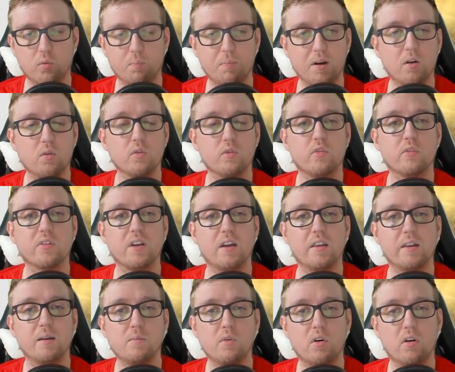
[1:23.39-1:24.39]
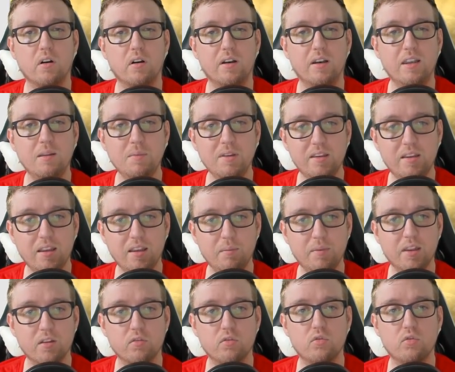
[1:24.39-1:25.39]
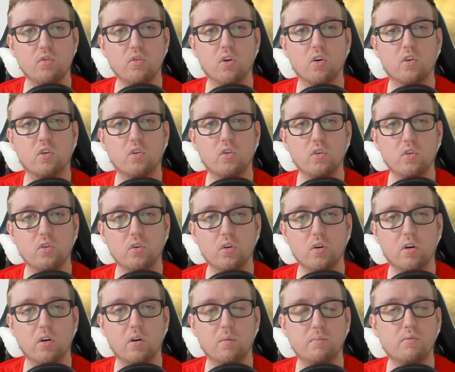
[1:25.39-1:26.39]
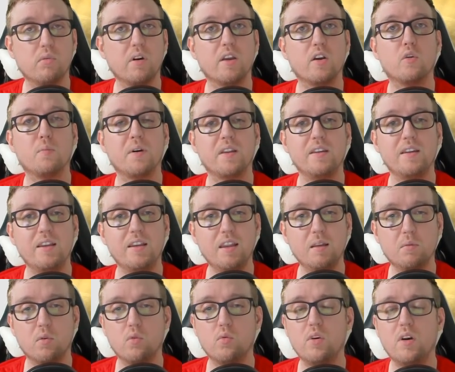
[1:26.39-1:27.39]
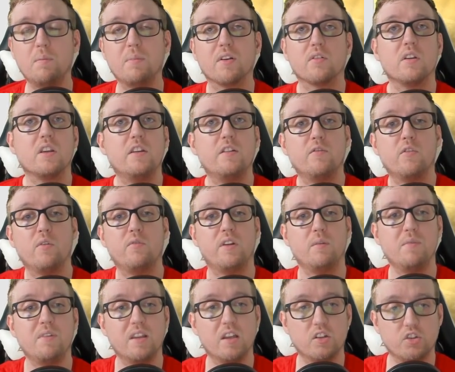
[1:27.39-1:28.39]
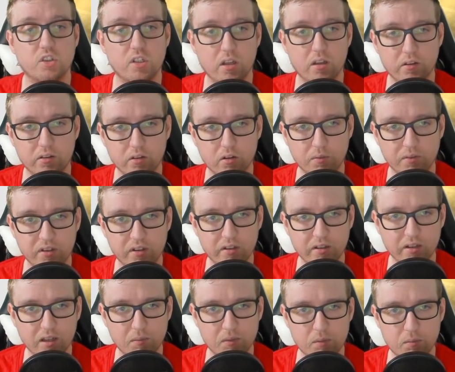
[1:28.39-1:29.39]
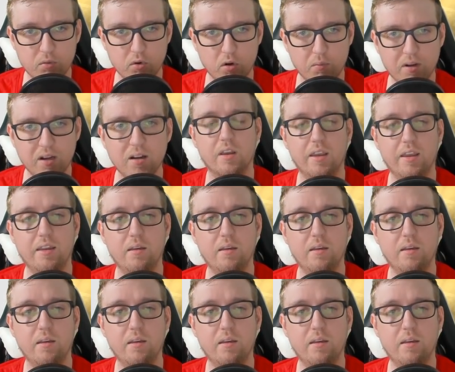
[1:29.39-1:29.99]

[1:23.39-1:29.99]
Donc par contre ce sera d'abord limité bien sûr que euh, pour les compagnies libres ou les personnes qui veulent déménager, hein, c'est comme c'est écrit un petit peu en bas.